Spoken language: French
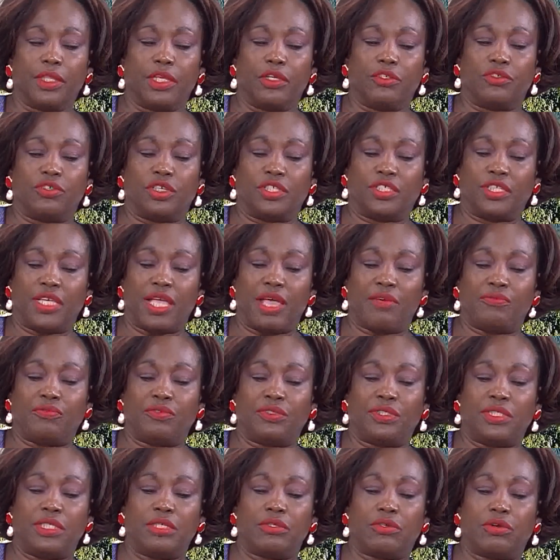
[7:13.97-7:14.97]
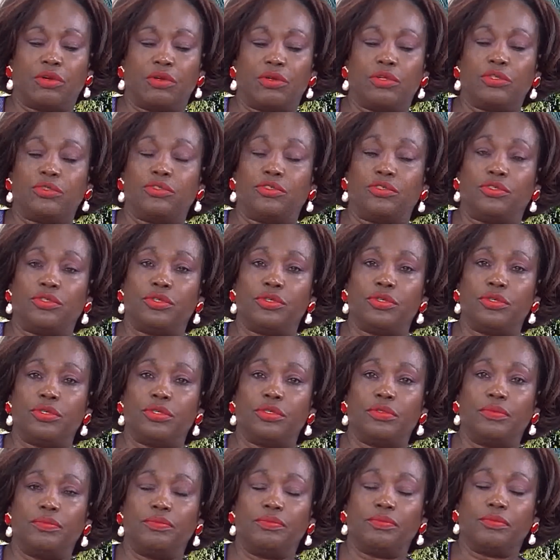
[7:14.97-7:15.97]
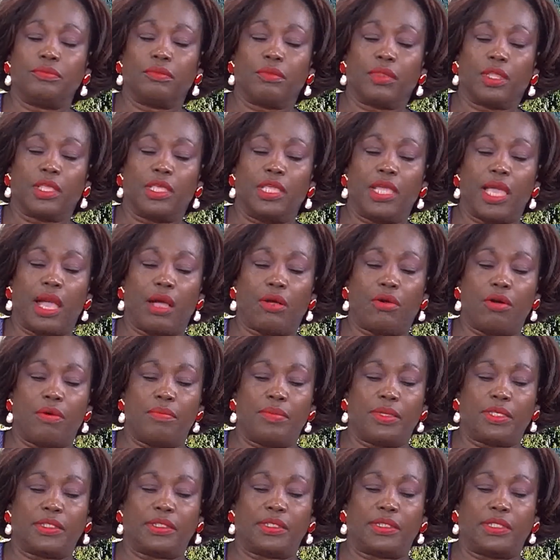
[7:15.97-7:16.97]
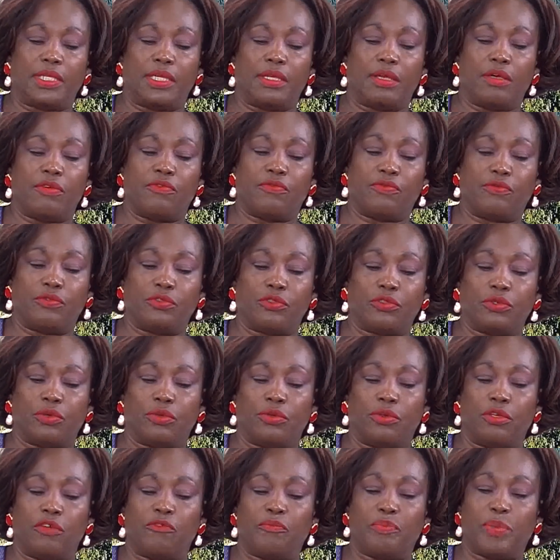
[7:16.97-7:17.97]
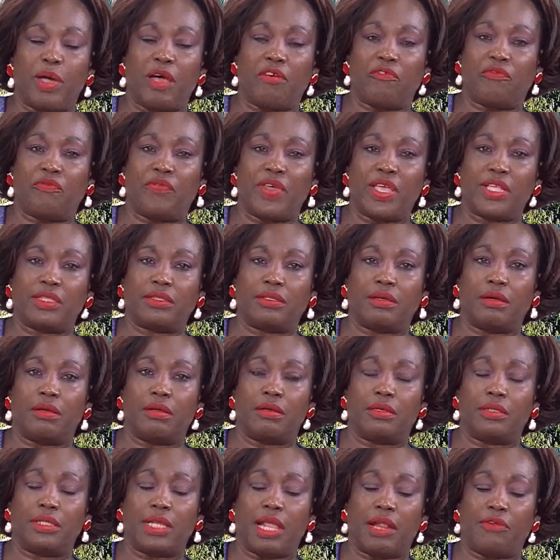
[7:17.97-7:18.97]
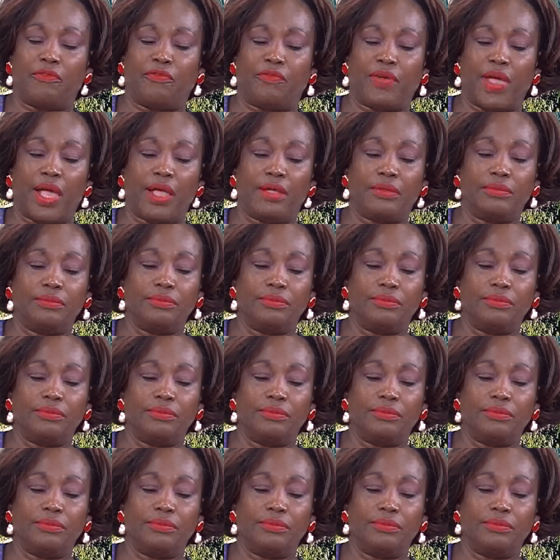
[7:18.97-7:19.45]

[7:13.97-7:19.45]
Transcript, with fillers: Je tiens à vous dire que le Dieu qui a commencé en vous son œuvre parfaite en alpha,